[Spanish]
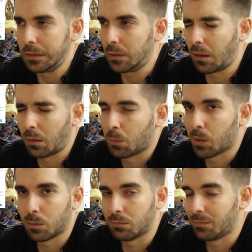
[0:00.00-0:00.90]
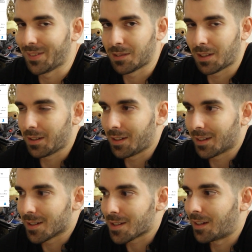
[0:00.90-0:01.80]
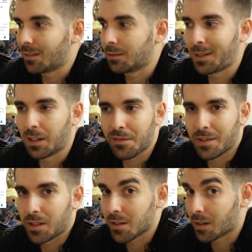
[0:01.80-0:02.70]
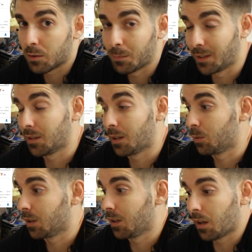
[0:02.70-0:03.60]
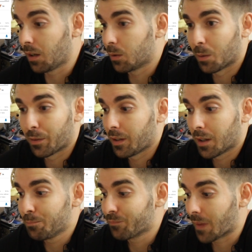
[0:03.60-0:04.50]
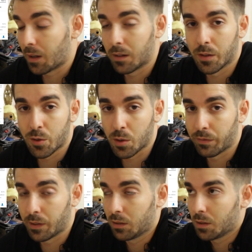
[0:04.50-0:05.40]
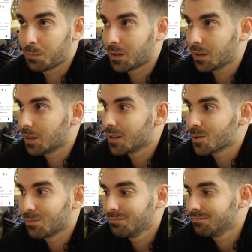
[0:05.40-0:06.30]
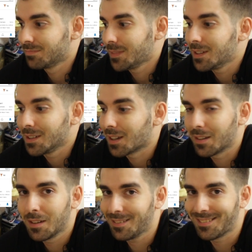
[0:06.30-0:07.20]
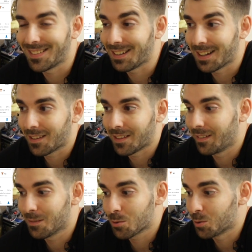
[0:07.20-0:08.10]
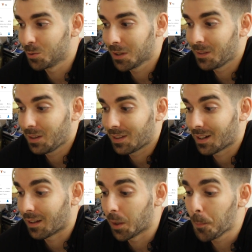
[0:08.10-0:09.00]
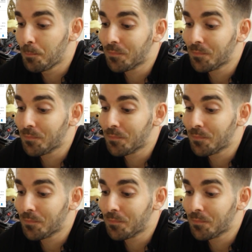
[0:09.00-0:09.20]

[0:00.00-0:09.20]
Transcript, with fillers: yo lo veo un detalle que es que no merece ni ser comentado, ¿qué queréis que os diga? Alguien se ofende, pero es que es un detalle de nada, de absolutamente nada.